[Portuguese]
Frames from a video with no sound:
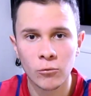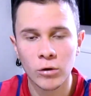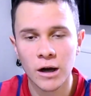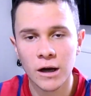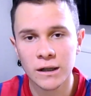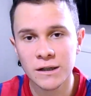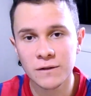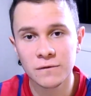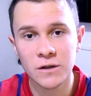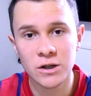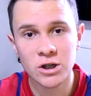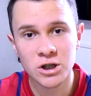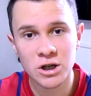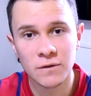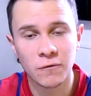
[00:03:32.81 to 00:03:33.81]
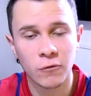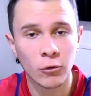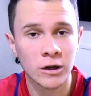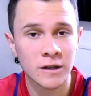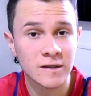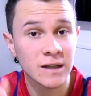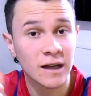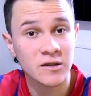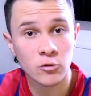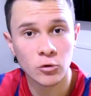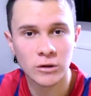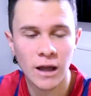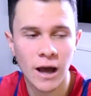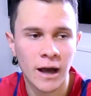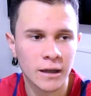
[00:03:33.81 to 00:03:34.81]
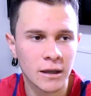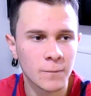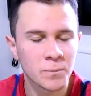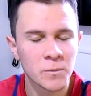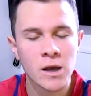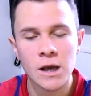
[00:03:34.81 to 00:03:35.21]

Uma Nvidia GeForce da Zotac